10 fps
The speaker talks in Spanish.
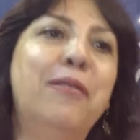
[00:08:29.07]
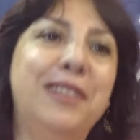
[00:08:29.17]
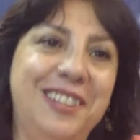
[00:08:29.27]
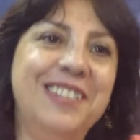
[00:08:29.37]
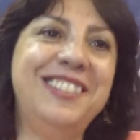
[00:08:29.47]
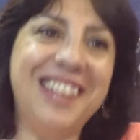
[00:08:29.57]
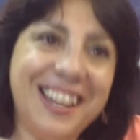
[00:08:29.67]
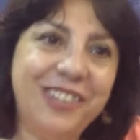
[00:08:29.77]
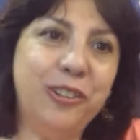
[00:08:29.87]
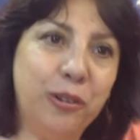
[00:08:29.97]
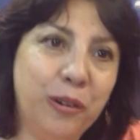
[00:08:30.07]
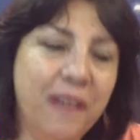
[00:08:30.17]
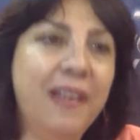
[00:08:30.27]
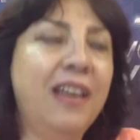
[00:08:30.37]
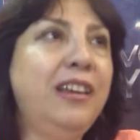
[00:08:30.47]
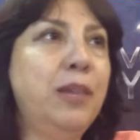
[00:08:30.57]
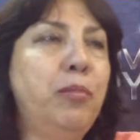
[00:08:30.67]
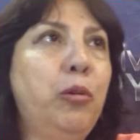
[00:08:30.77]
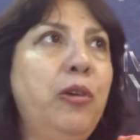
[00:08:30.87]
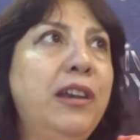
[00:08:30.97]
a ver si es cierto que
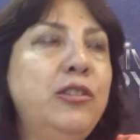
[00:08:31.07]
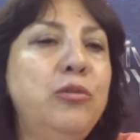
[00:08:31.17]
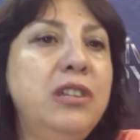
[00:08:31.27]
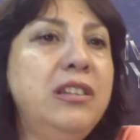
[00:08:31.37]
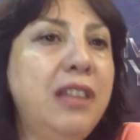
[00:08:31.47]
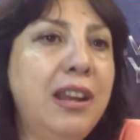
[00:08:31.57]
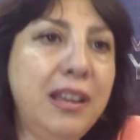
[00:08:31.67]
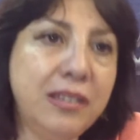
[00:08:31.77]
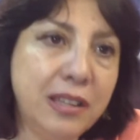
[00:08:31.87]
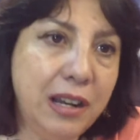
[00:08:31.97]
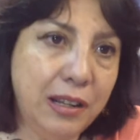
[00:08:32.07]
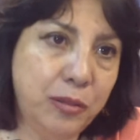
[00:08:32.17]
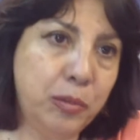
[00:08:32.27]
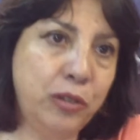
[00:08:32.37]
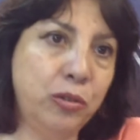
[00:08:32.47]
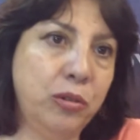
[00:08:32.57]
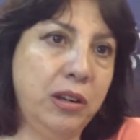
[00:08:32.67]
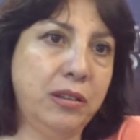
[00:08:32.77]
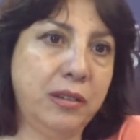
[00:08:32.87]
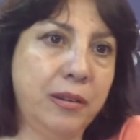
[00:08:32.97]
provocas un interés en las
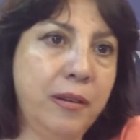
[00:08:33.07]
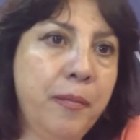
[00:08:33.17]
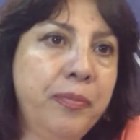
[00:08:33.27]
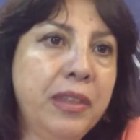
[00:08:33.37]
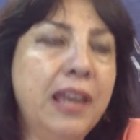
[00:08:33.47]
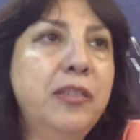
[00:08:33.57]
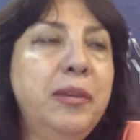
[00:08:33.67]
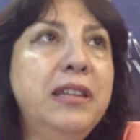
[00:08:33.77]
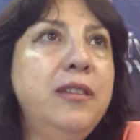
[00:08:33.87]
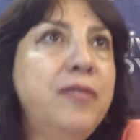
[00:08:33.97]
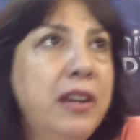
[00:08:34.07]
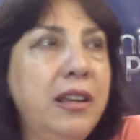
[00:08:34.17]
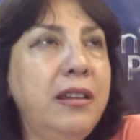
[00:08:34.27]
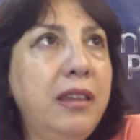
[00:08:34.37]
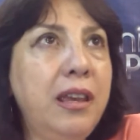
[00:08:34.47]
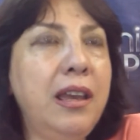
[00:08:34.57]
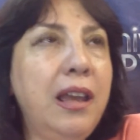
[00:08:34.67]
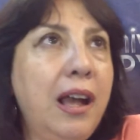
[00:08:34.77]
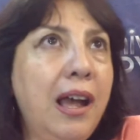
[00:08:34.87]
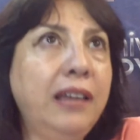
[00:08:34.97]
personas. Es bien
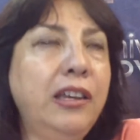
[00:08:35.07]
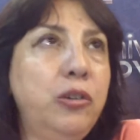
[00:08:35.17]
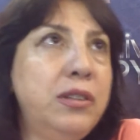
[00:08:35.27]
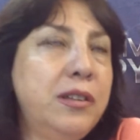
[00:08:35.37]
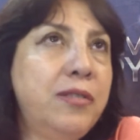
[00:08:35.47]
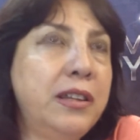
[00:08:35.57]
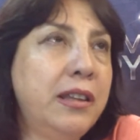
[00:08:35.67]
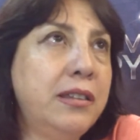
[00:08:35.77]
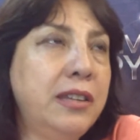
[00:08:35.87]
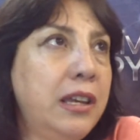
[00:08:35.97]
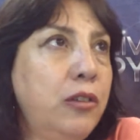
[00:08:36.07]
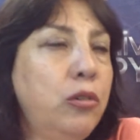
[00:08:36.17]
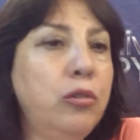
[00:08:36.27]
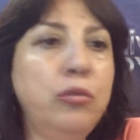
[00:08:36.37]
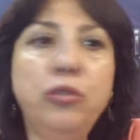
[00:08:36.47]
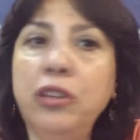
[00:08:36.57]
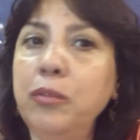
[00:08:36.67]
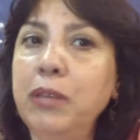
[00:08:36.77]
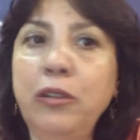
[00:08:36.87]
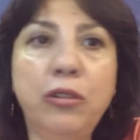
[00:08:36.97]
diferente a que yo esté fantaseando con un
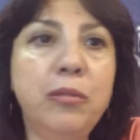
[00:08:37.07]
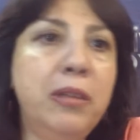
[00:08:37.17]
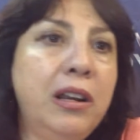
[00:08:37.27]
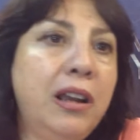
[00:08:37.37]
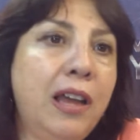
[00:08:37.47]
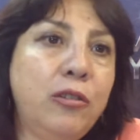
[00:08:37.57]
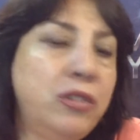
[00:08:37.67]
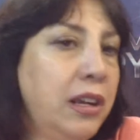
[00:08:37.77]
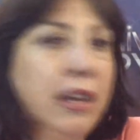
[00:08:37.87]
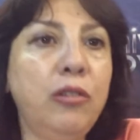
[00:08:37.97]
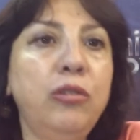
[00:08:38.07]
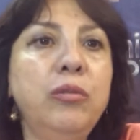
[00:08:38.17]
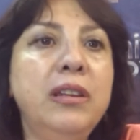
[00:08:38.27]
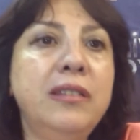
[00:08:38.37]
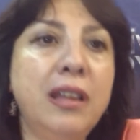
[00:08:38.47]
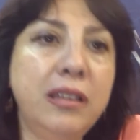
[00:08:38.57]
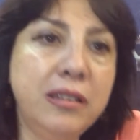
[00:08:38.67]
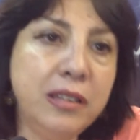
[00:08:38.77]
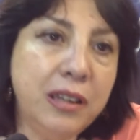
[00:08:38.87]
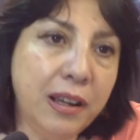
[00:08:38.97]
segmento de mercado sacado de una
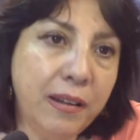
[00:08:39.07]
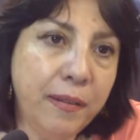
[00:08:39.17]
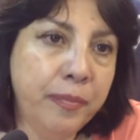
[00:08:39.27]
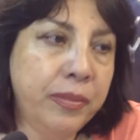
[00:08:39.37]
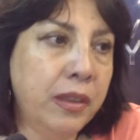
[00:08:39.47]
estadística,